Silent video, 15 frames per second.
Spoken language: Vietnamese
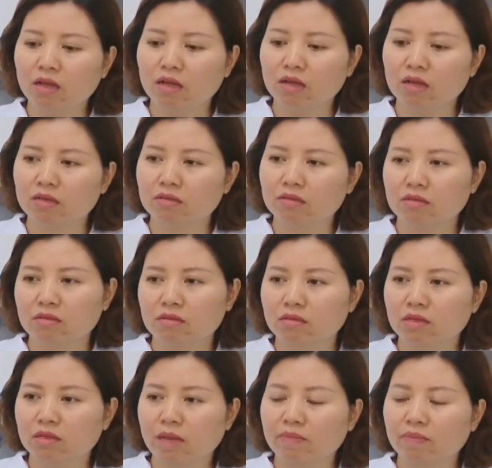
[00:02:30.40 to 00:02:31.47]
uh,
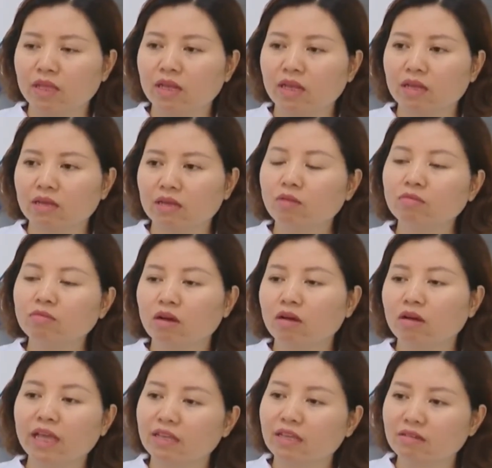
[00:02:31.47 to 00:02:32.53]
cảm thấy là không có
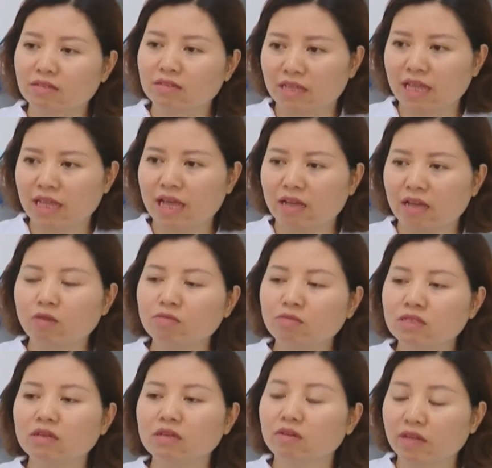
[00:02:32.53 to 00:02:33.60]
cái ảnh hưởng gì cả, không
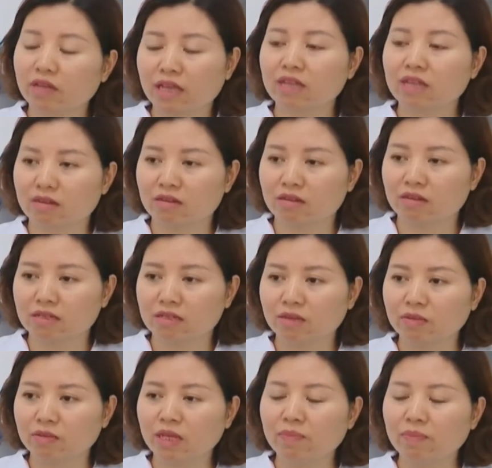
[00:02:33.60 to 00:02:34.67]
chưa có cái cản trở về
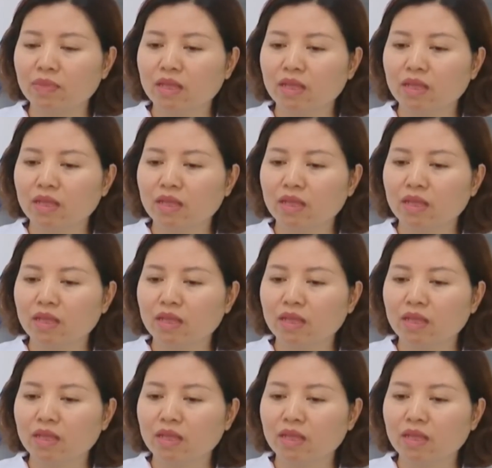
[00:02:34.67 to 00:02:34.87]
giao tiếp